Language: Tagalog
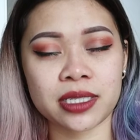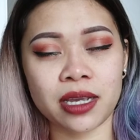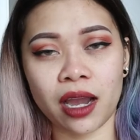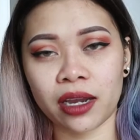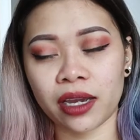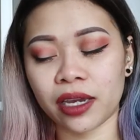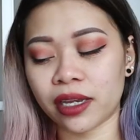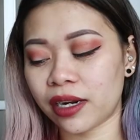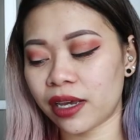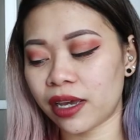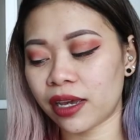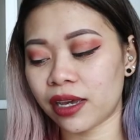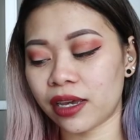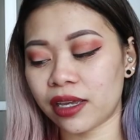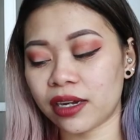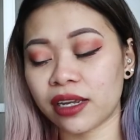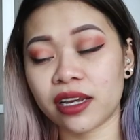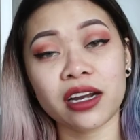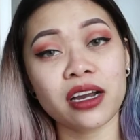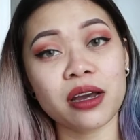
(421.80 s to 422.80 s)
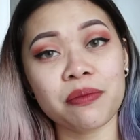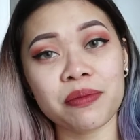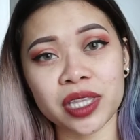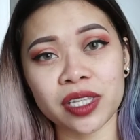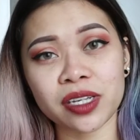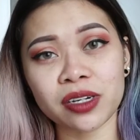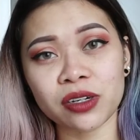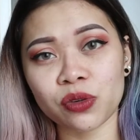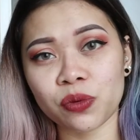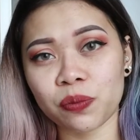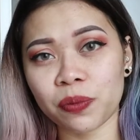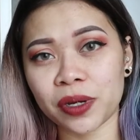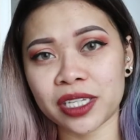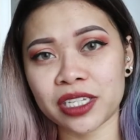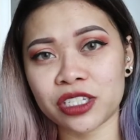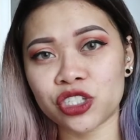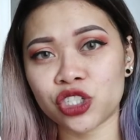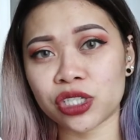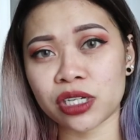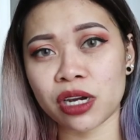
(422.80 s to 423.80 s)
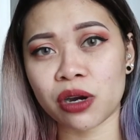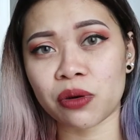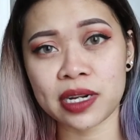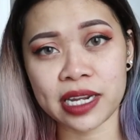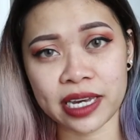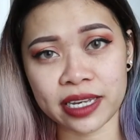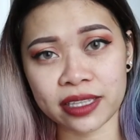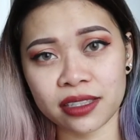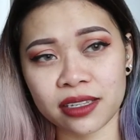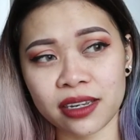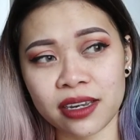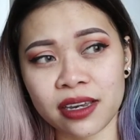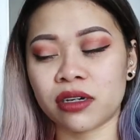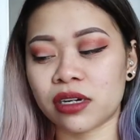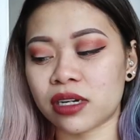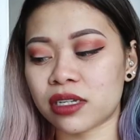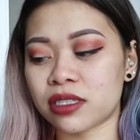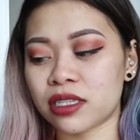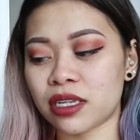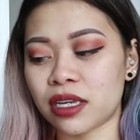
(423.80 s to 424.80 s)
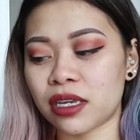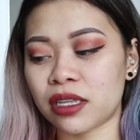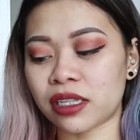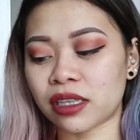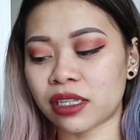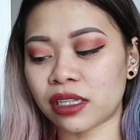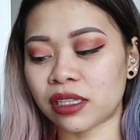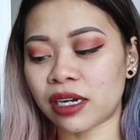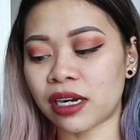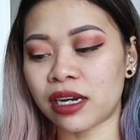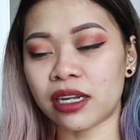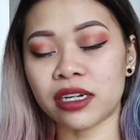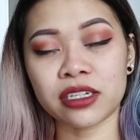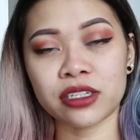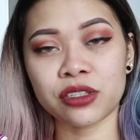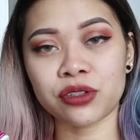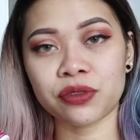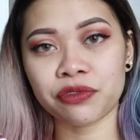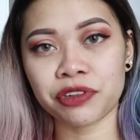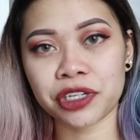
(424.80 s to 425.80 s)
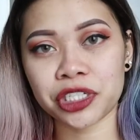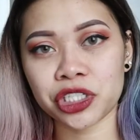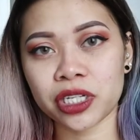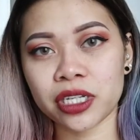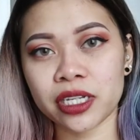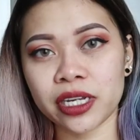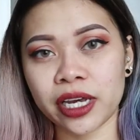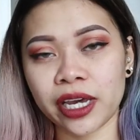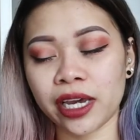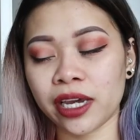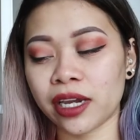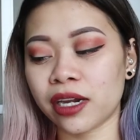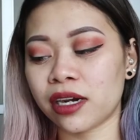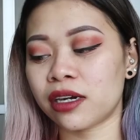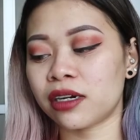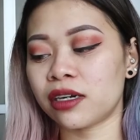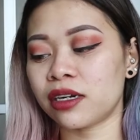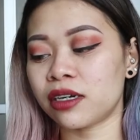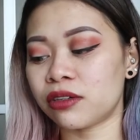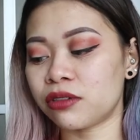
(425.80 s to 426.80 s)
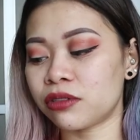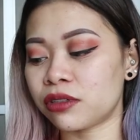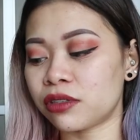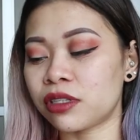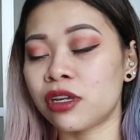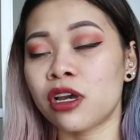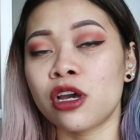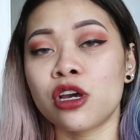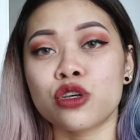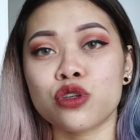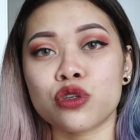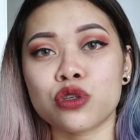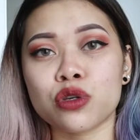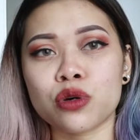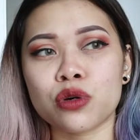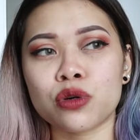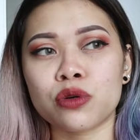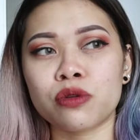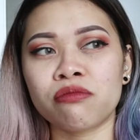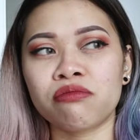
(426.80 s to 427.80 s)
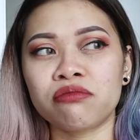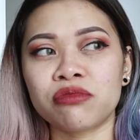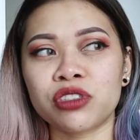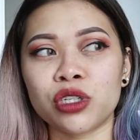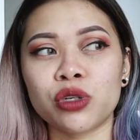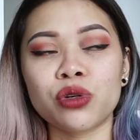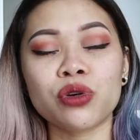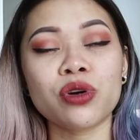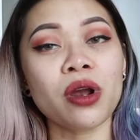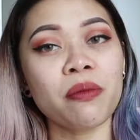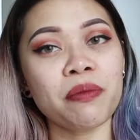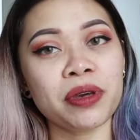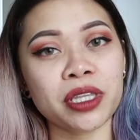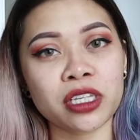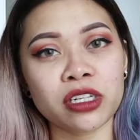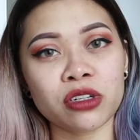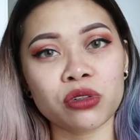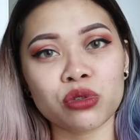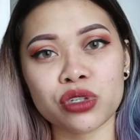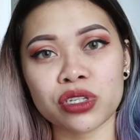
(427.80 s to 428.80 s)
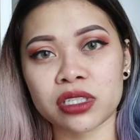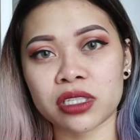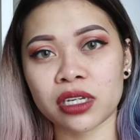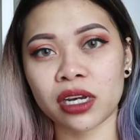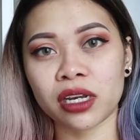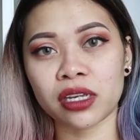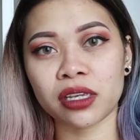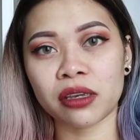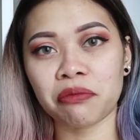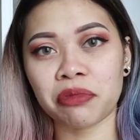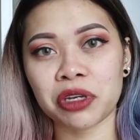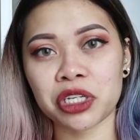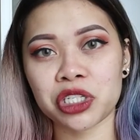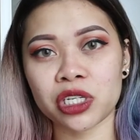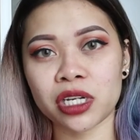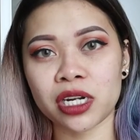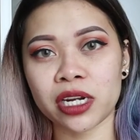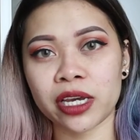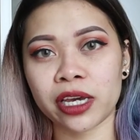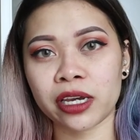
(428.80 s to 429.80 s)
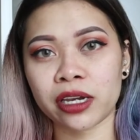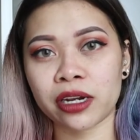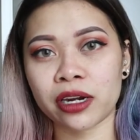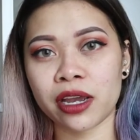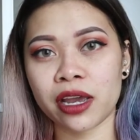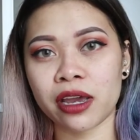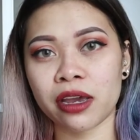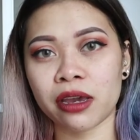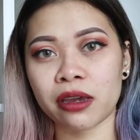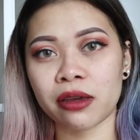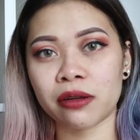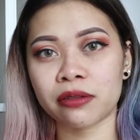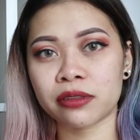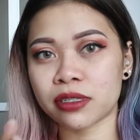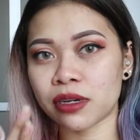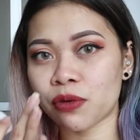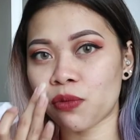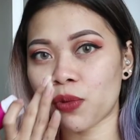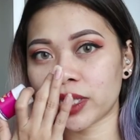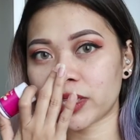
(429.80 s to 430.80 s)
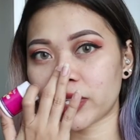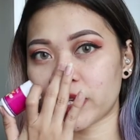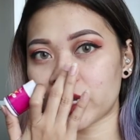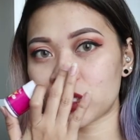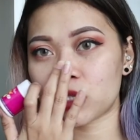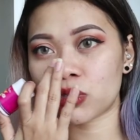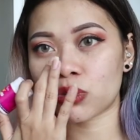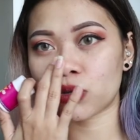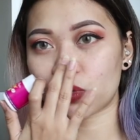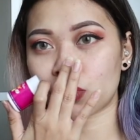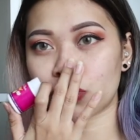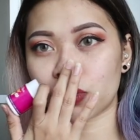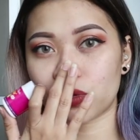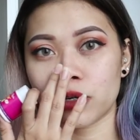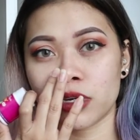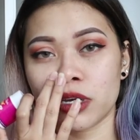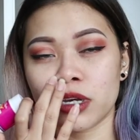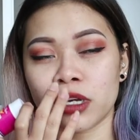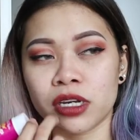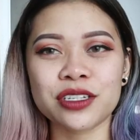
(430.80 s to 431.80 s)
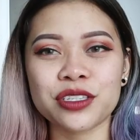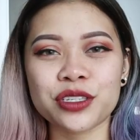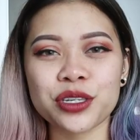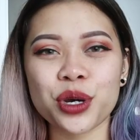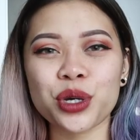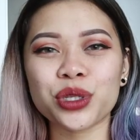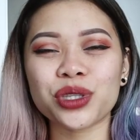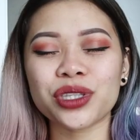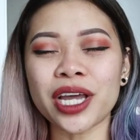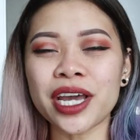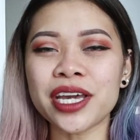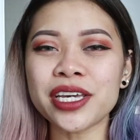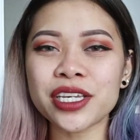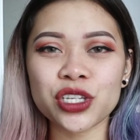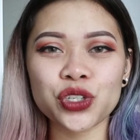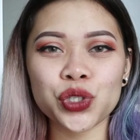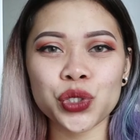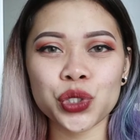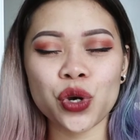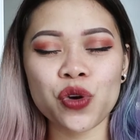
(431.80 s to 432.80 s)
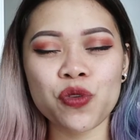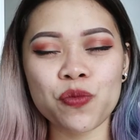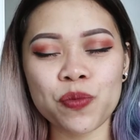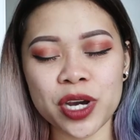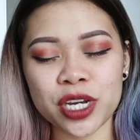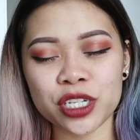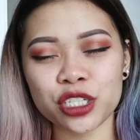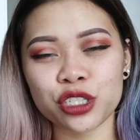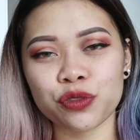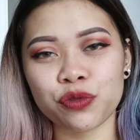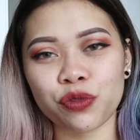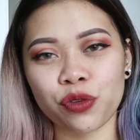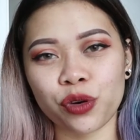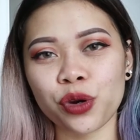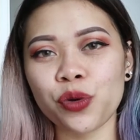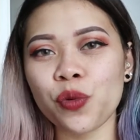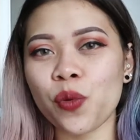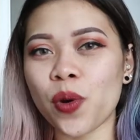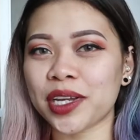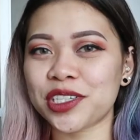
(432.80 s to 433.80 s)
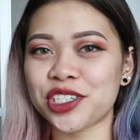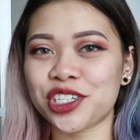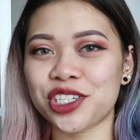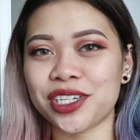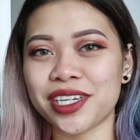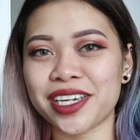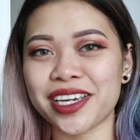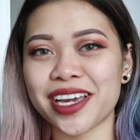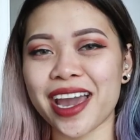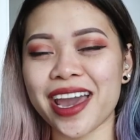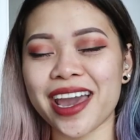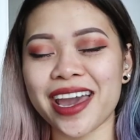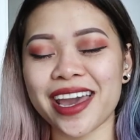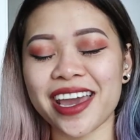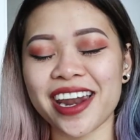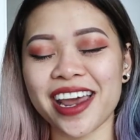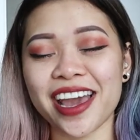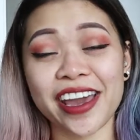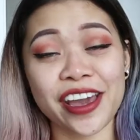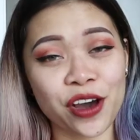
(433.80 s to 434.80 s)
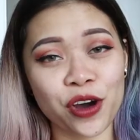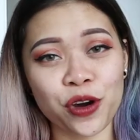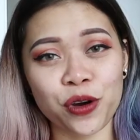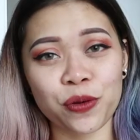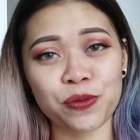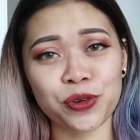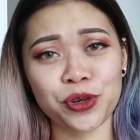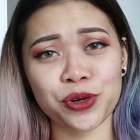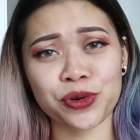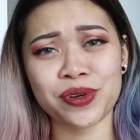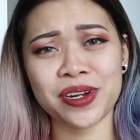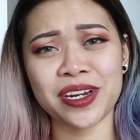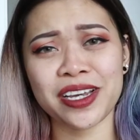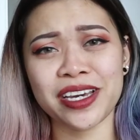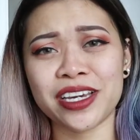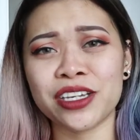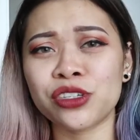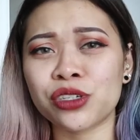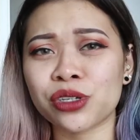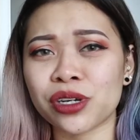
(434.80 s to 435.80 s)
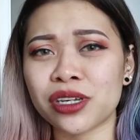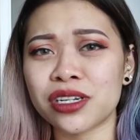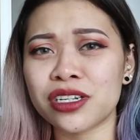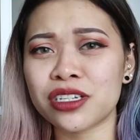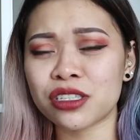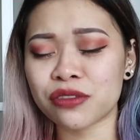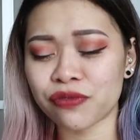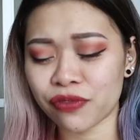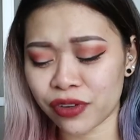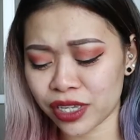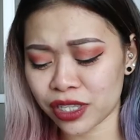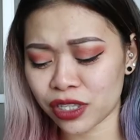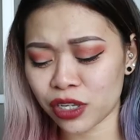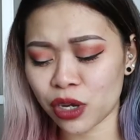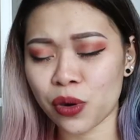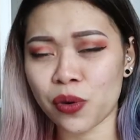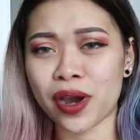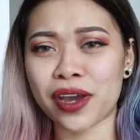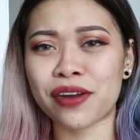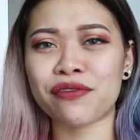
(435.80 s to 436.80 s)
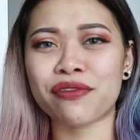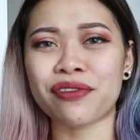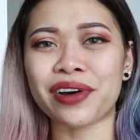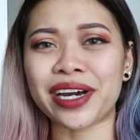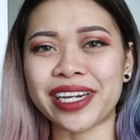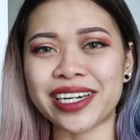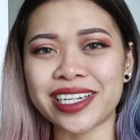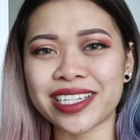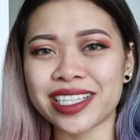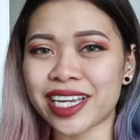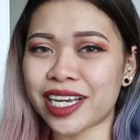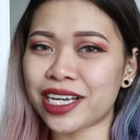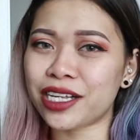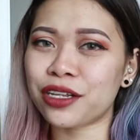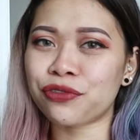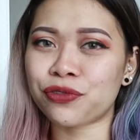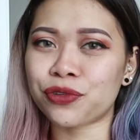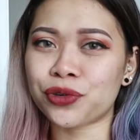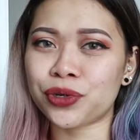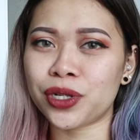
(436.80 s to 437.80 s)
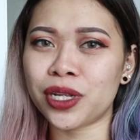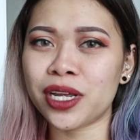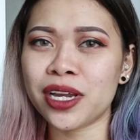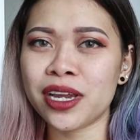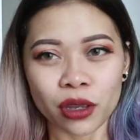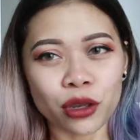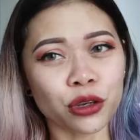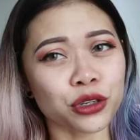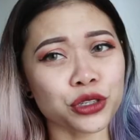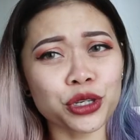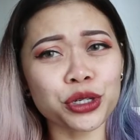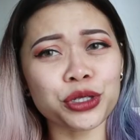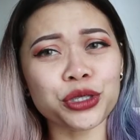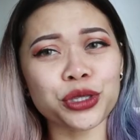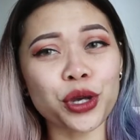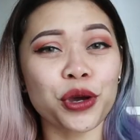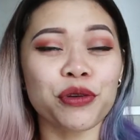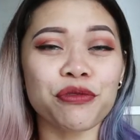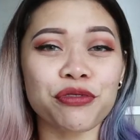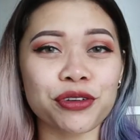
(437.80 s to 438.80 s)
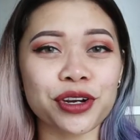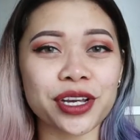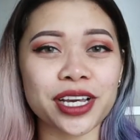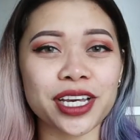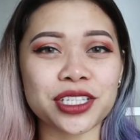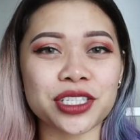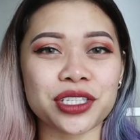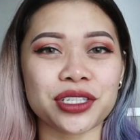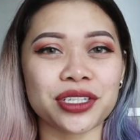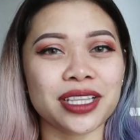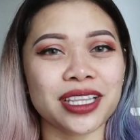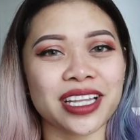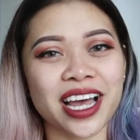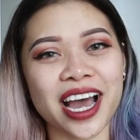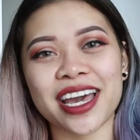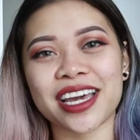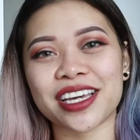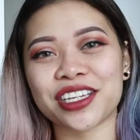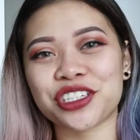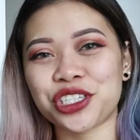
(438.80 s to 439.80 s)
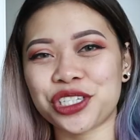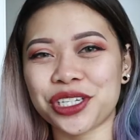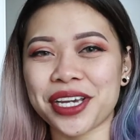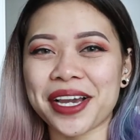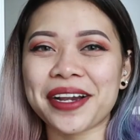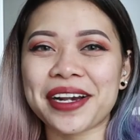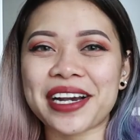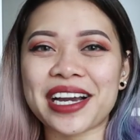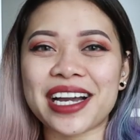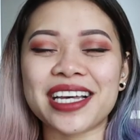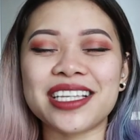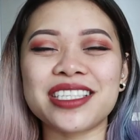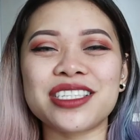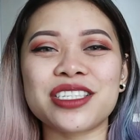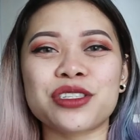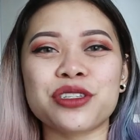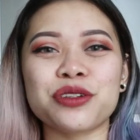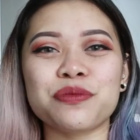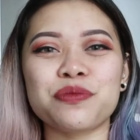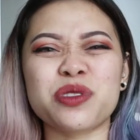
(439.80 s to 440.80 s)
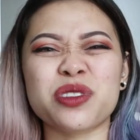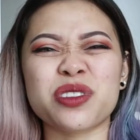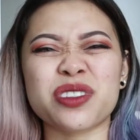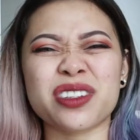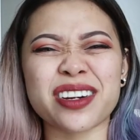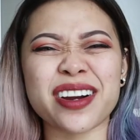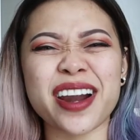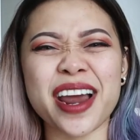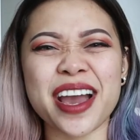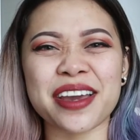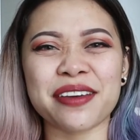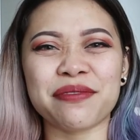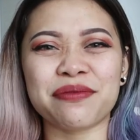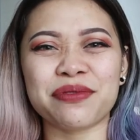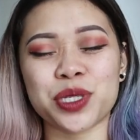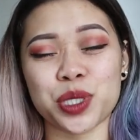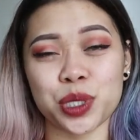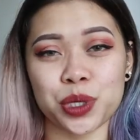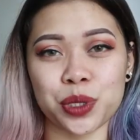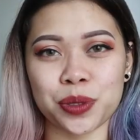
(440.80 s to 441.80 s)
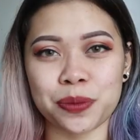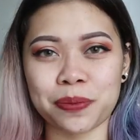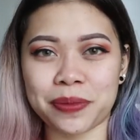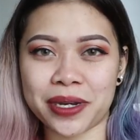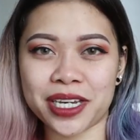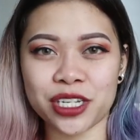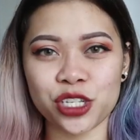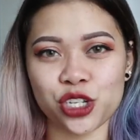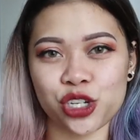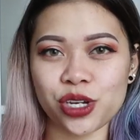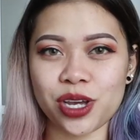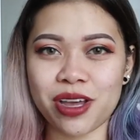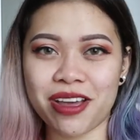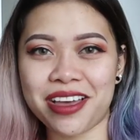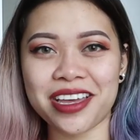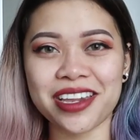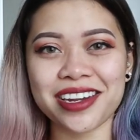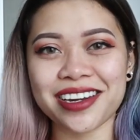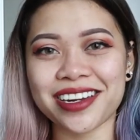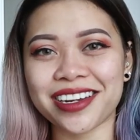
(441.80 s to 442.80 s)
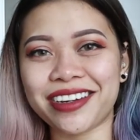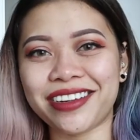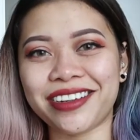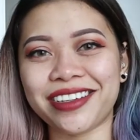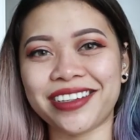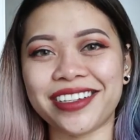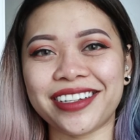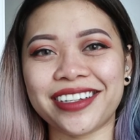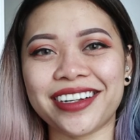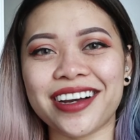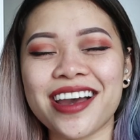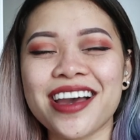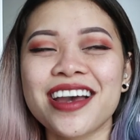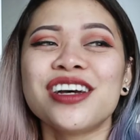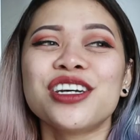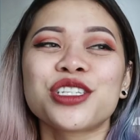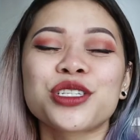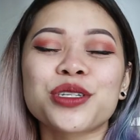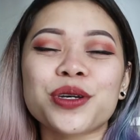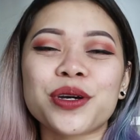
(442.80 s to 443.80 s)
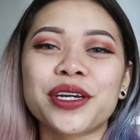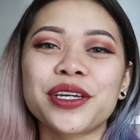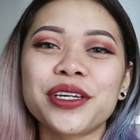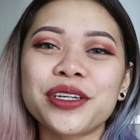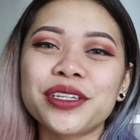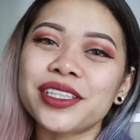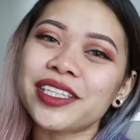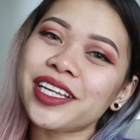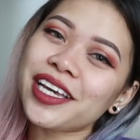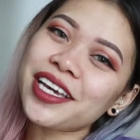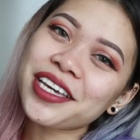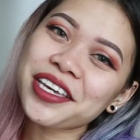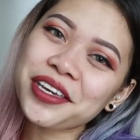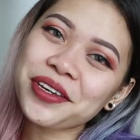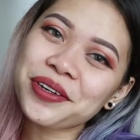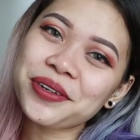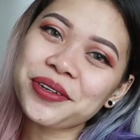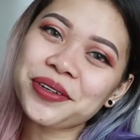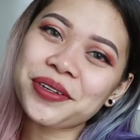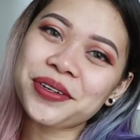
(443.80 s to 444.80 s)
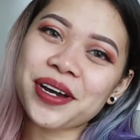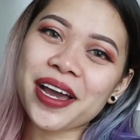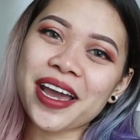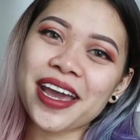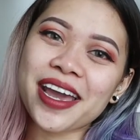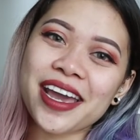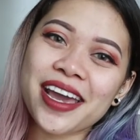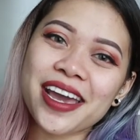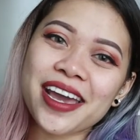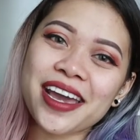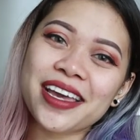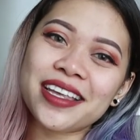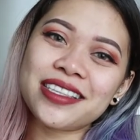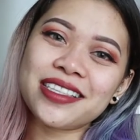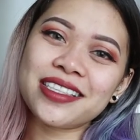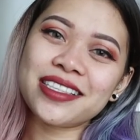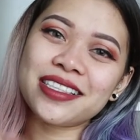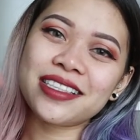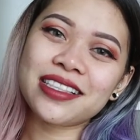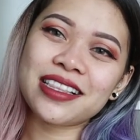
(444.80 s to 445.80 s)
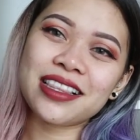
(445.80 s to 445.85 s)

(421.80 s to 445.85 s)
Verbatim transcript: sa akin. And gagamitin ko pa din siya ulit kasi natatanggal din yung facial hair, ganun. So, siguro gamitin ko siya sa kanyang facial hair and sa whiteheads ko. So, thank you so much for watching and I hope you really enjoy this video and find it helpful. So, don't forget to like, share, and subscribe to my channel. So, ayun, thank you and